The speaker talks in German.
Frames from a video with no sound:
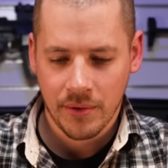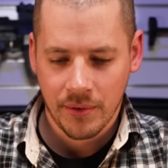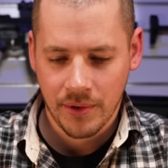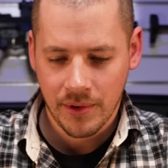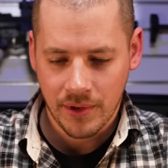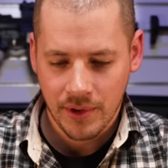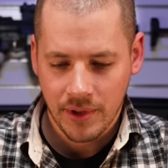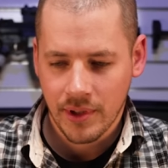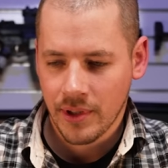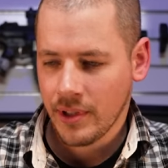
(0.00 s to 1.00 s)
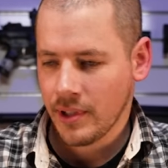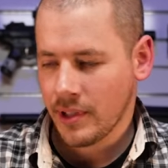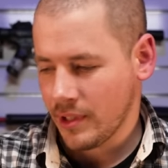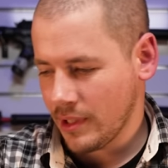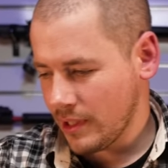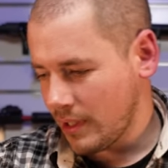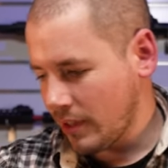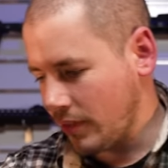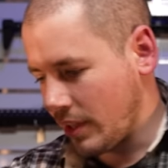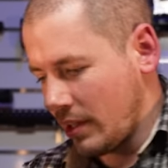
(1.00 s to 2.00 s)
Und
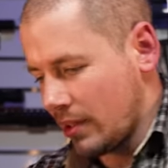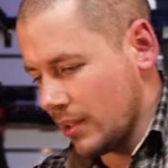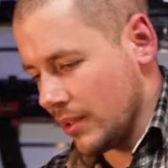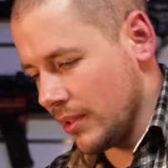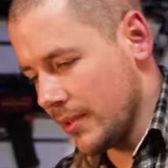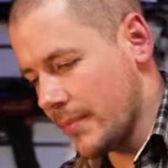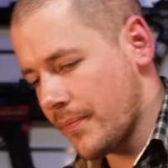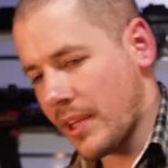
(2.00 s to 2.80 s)
das Rädchen hier,